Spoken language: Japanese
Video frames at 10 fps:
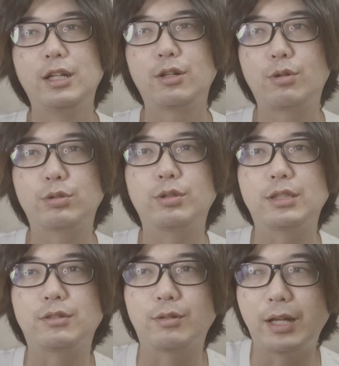こと
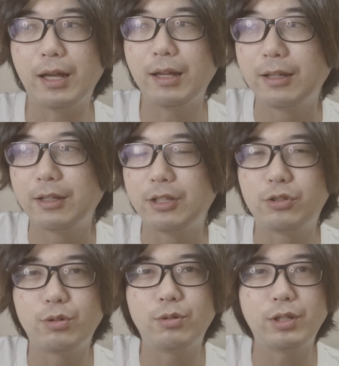ですよね。非
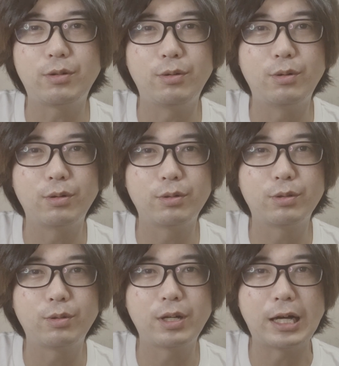常に今後の
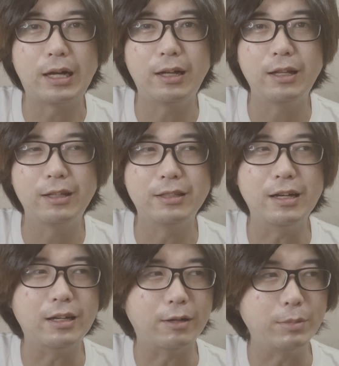動画、な
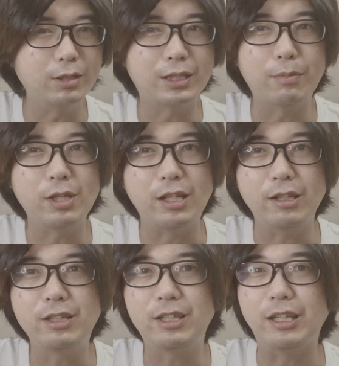んか見るたび
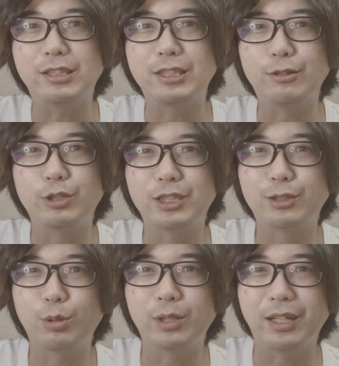に一喜一憂し
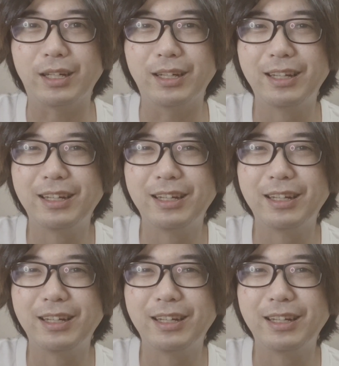そうで、